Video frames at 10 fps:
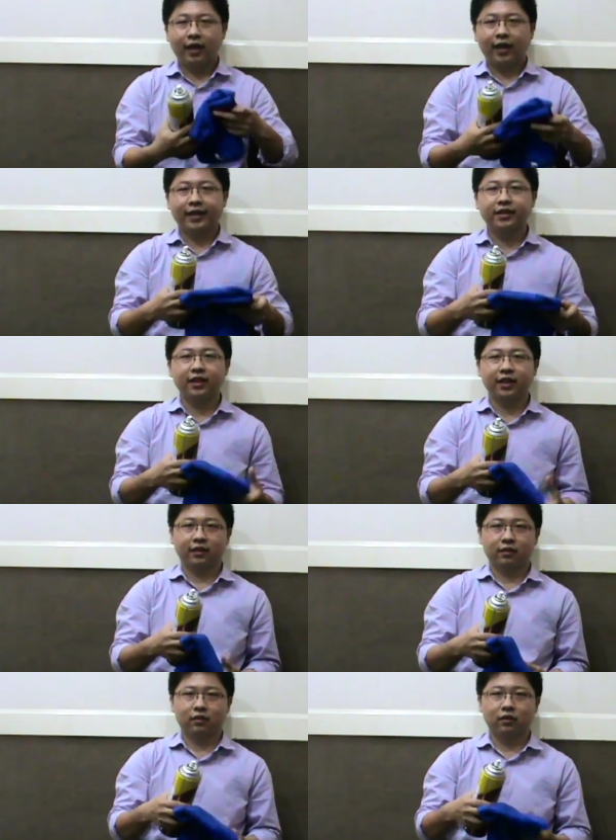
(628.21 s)
ให้ฉีด
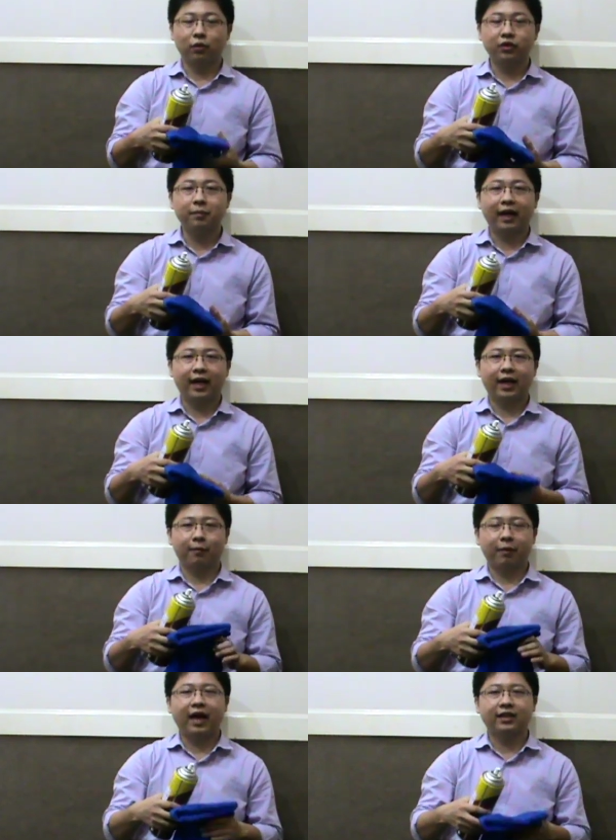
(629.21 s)
ลงที่
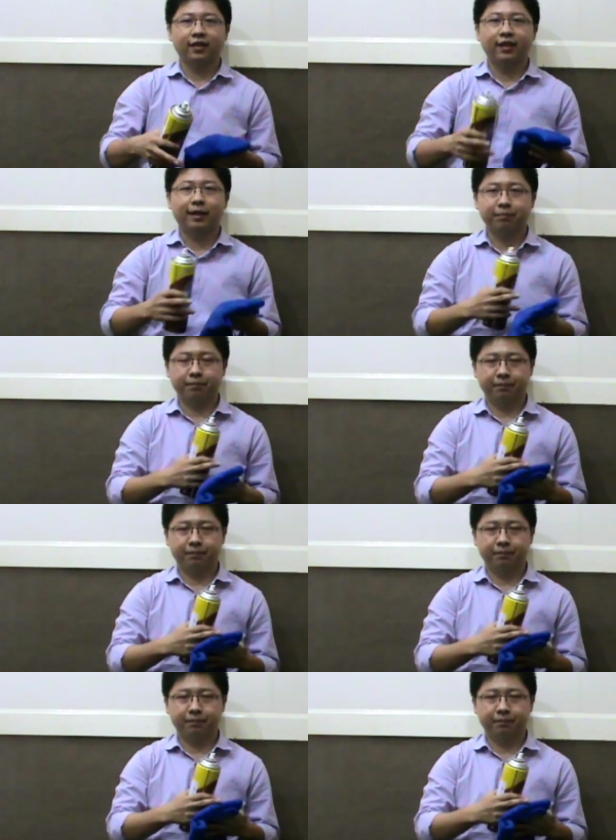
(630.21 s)
ผ้าจะซับ